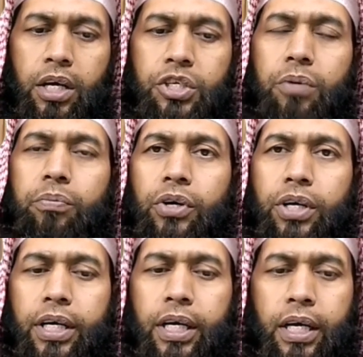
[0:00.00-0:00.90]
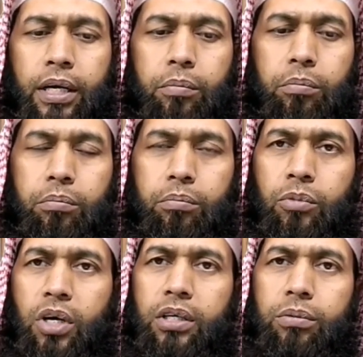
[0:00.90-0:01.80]
এ সম্পর্কে
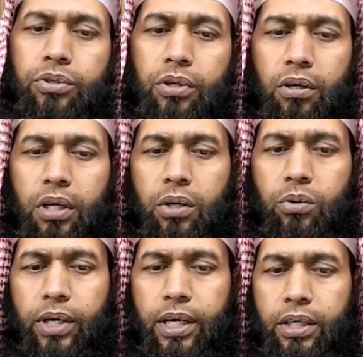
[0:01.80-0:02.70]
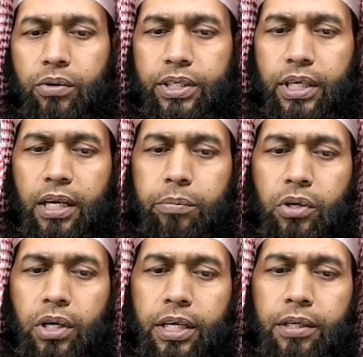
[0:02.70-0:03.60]
মহানবী সাল আলহি আসাল্লাম
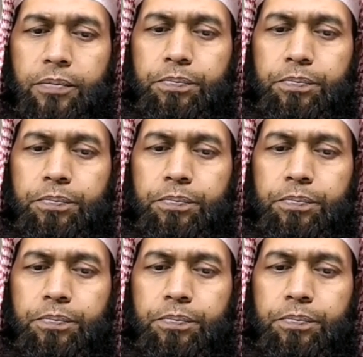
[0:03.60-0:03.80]
বলেন